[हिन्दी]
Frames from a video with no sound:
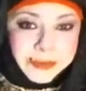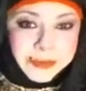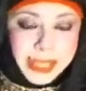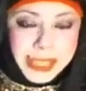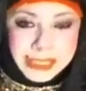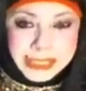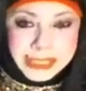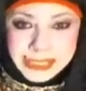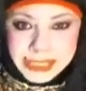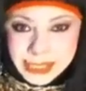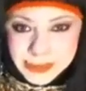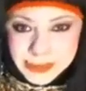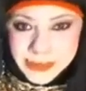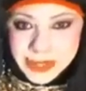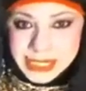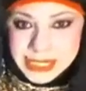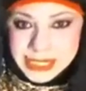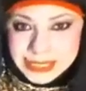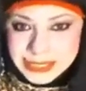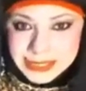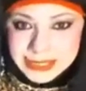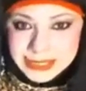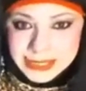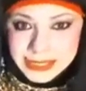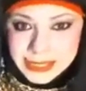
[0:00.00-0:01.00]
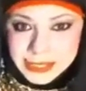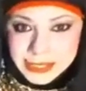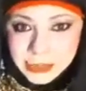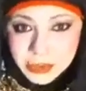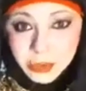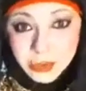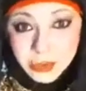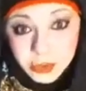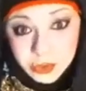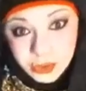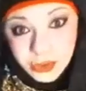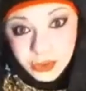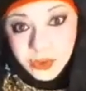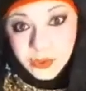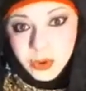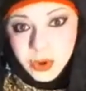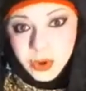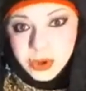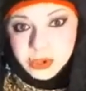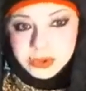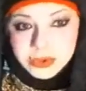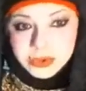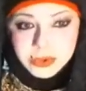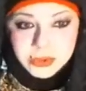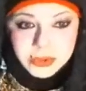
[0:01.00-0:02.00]
ऐसे कमेंट्स ना देखे तो उनको
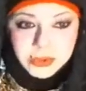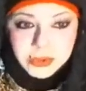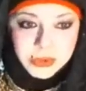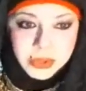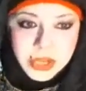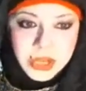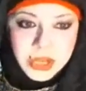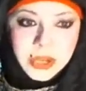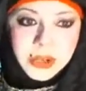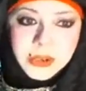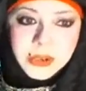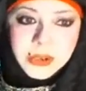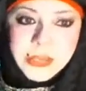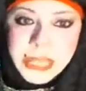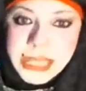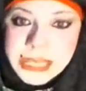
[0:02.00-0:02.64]
बहुत दुख होगा और